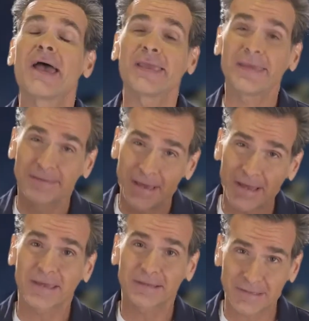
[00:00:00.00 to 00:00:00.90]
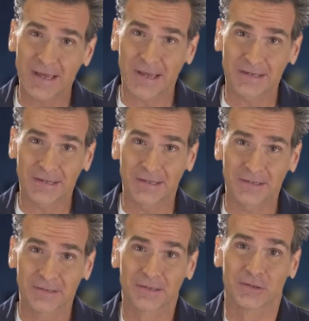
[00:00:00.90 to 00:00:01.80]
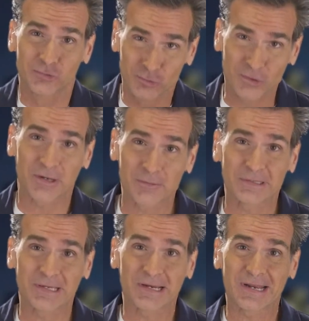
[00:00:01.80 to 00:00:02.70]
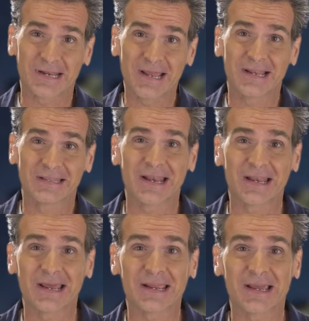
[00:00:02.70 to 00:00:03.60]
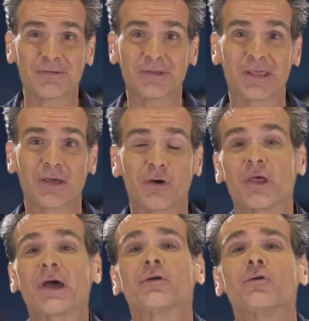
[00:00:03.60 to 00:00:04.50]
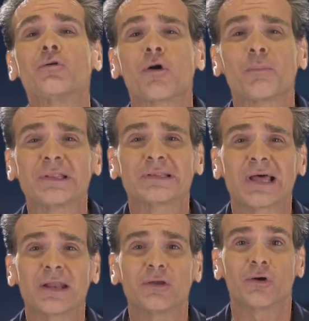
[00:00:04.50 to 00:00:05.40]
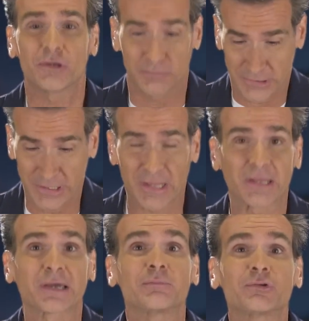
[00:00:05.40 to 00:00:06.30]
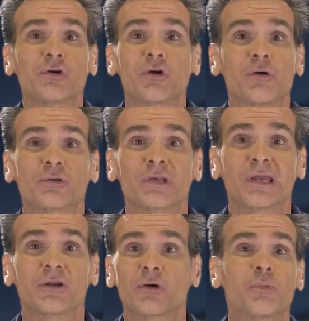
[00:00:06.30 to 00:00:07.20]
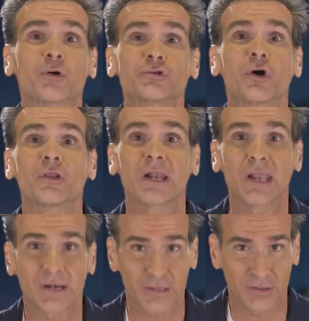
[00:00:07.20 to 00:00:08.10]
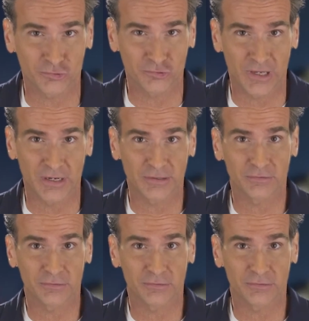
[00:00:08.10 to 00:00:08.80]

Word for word: Y ya que estás aquí, suscríbete al canal, dale like al video, déjanos un comentario y mira en la descripción cómo seguirnos por todas las redes sociales.